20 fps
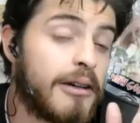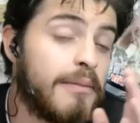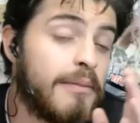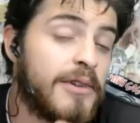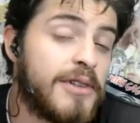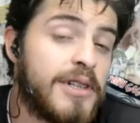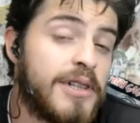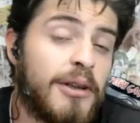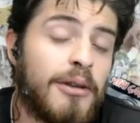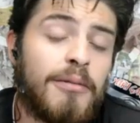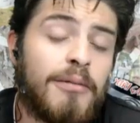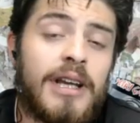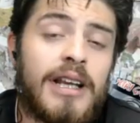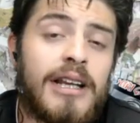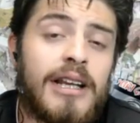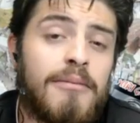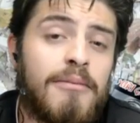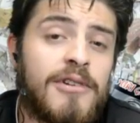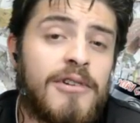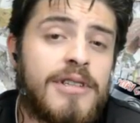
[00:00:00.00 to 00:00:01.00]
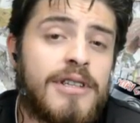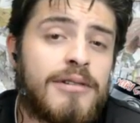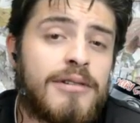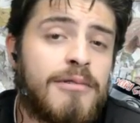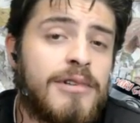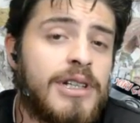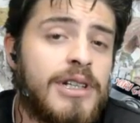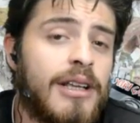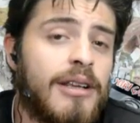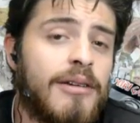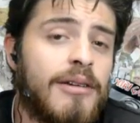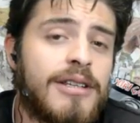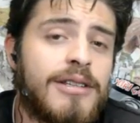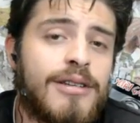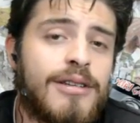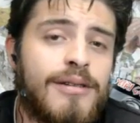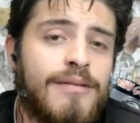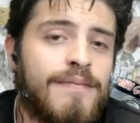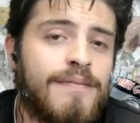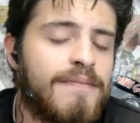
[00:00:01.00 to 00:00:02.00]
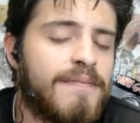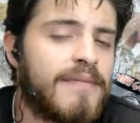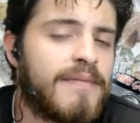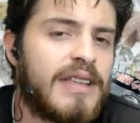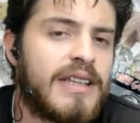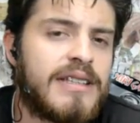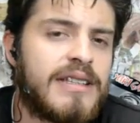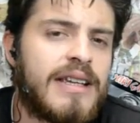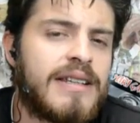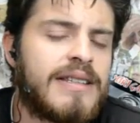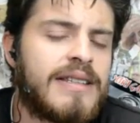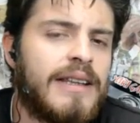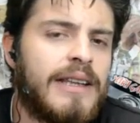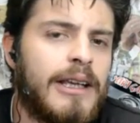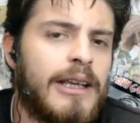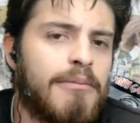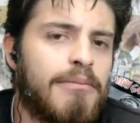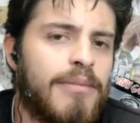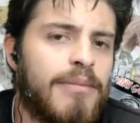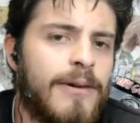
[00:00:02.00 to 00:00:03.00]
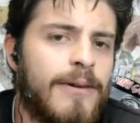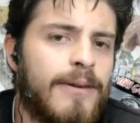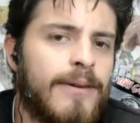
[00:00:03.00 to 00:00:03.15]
Como si no hubiéramos escuchado eso desde hace tiempo.